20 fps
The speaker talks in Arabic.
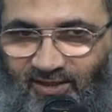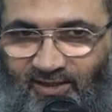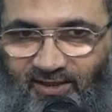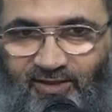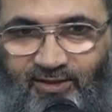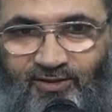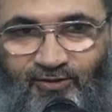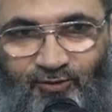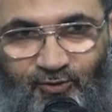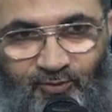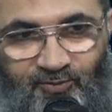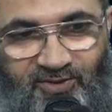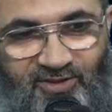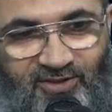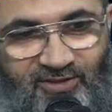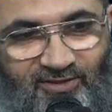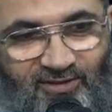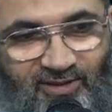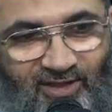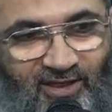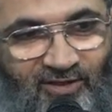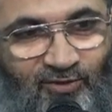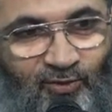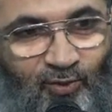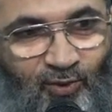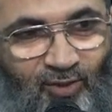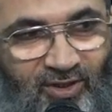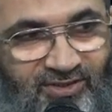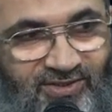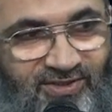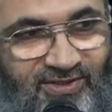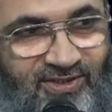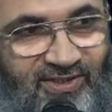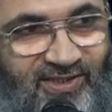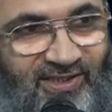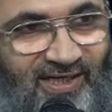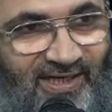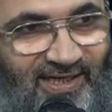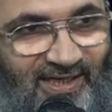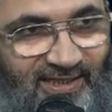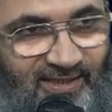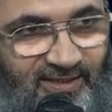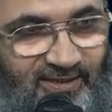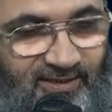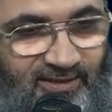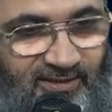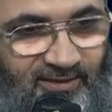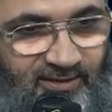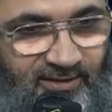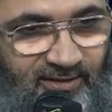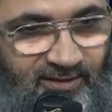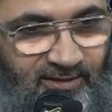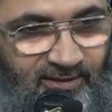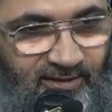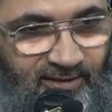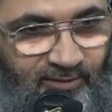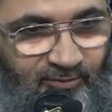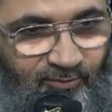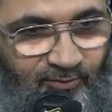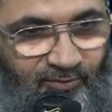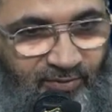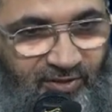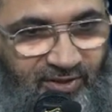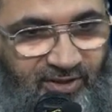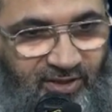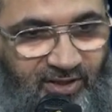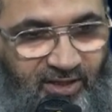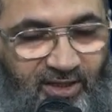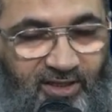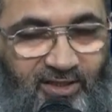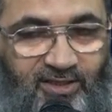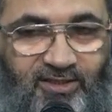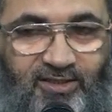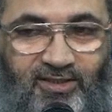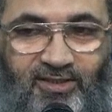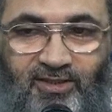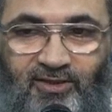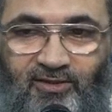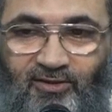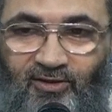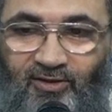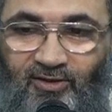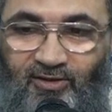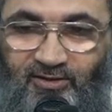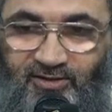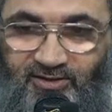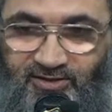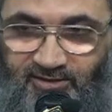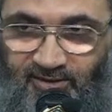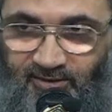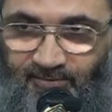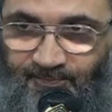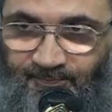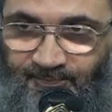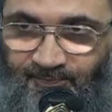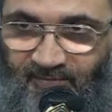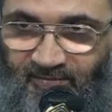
لكن يمكن أن أؤصل لك بهذه القاعدة